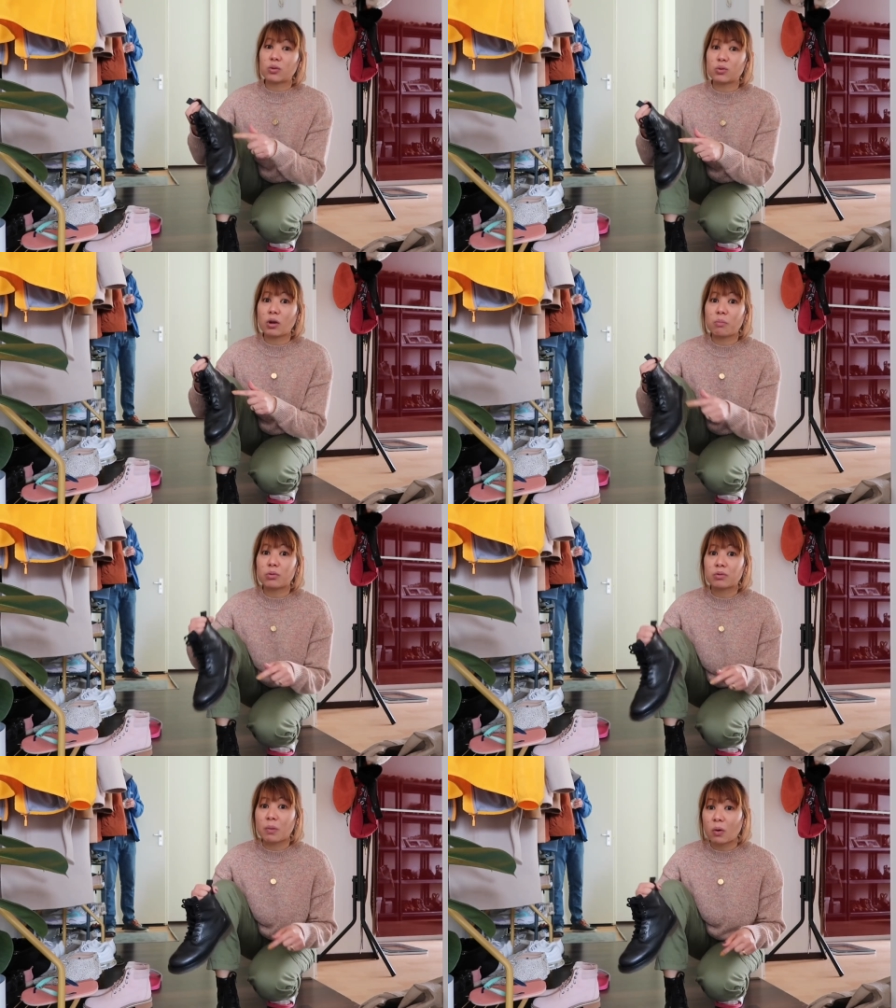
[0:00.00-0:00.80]
ko siya
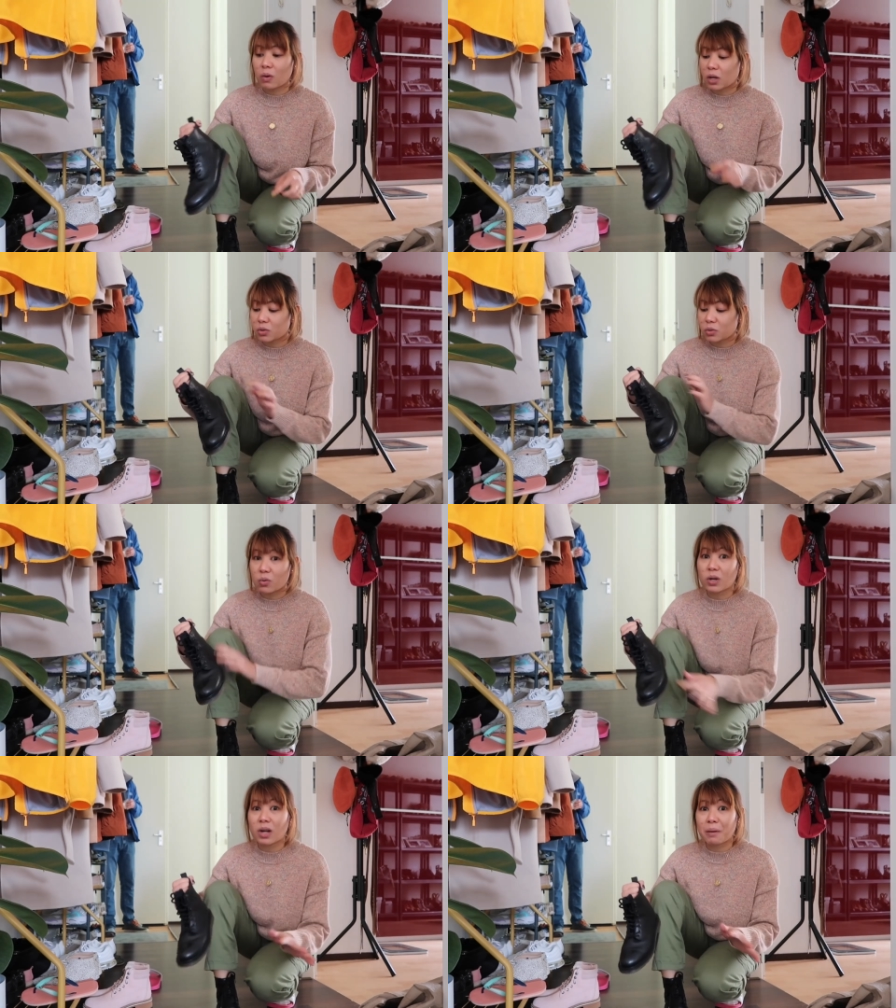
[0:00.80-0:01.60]
boot maulan. So,
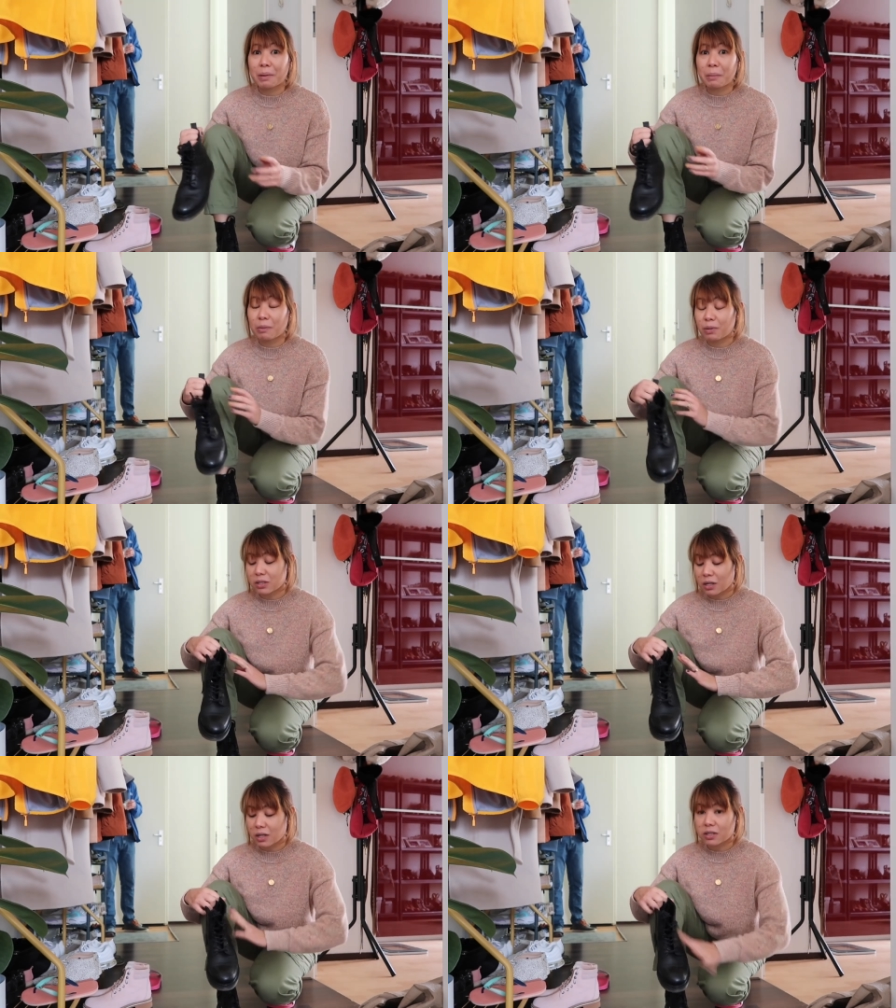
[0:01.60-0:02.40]
okay lang pag
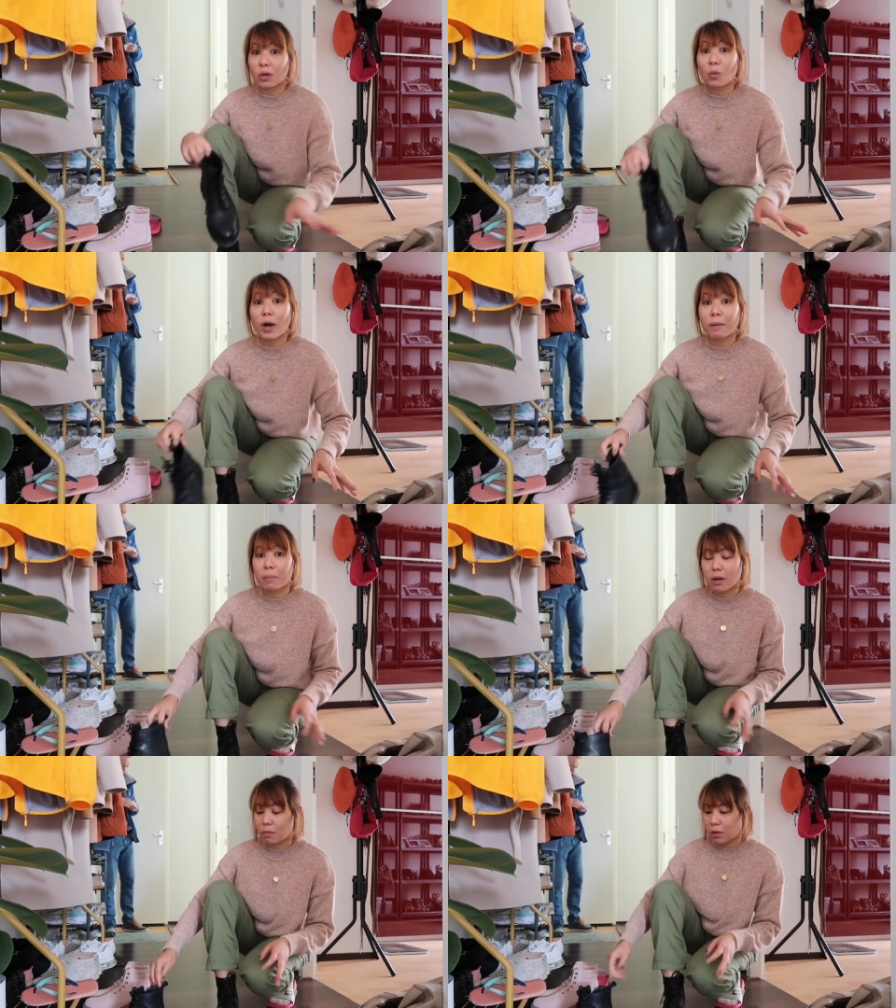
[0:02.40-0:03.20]
mabasa. Kasi wipe
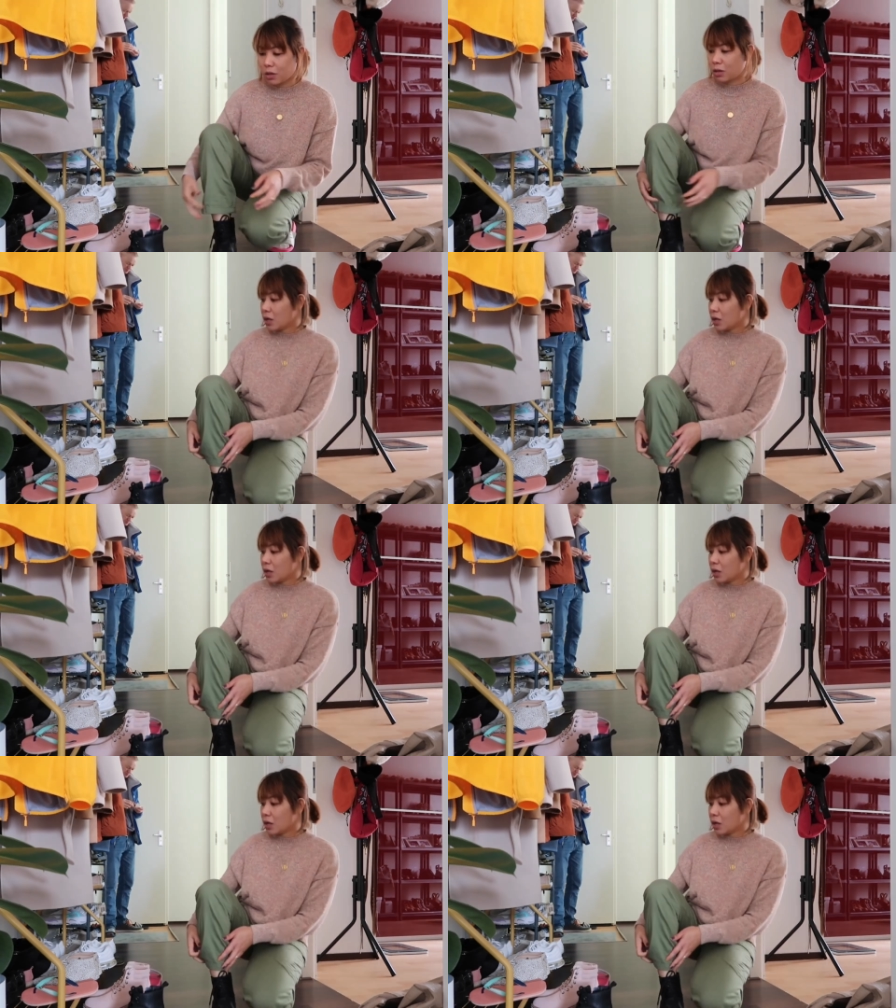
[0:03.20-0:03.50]
lang ba.